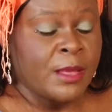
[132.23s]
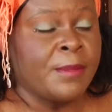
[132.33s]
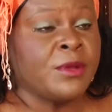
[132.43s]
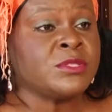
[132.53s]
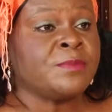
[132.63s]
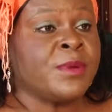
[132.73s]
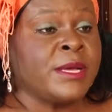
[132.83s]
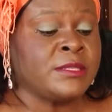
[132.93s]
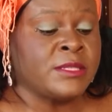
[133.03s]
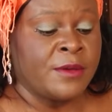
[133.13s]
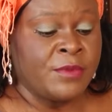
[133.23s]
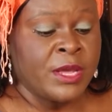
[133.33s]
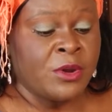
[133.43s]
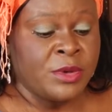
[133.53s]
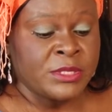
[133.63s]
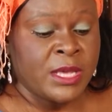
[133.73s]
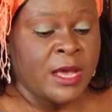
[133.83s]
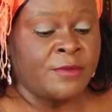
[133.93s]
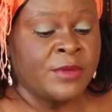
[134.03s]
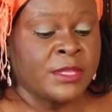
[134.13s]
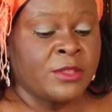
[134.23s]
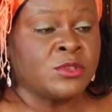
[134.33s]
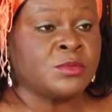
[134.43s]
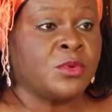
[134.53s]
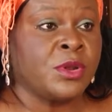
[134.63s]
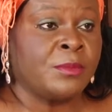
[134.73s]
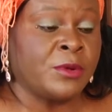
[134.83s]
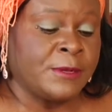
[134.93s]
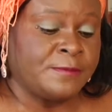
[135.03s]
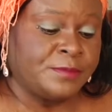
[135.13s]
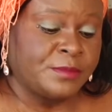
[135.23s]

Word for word: para los países de África del Oeste afectados por ébola.